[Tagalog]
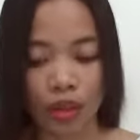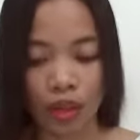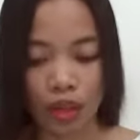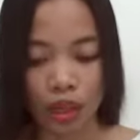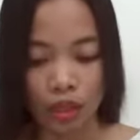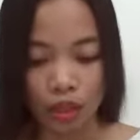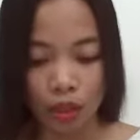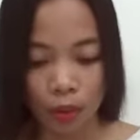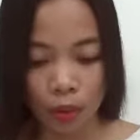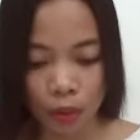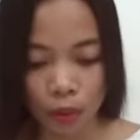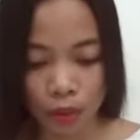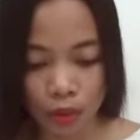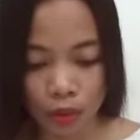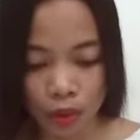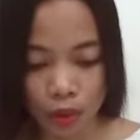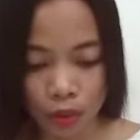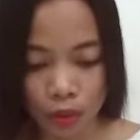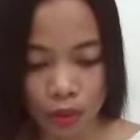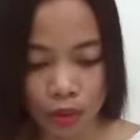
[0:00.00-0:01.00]
God called
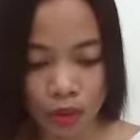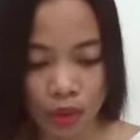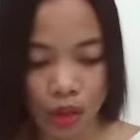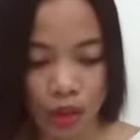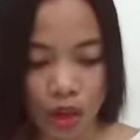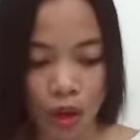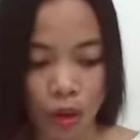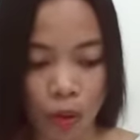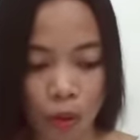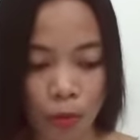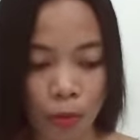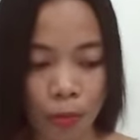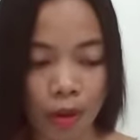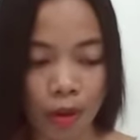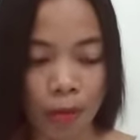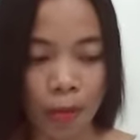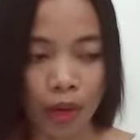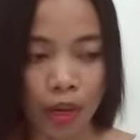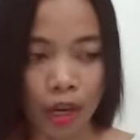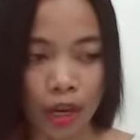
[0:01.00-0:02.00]
you
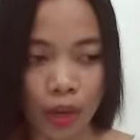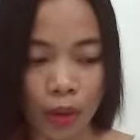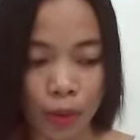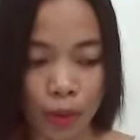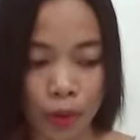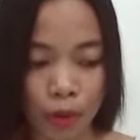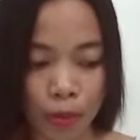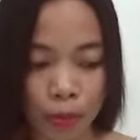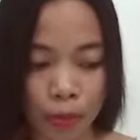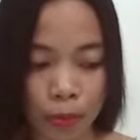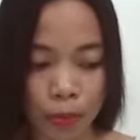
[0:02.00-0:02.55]
upang magkaroon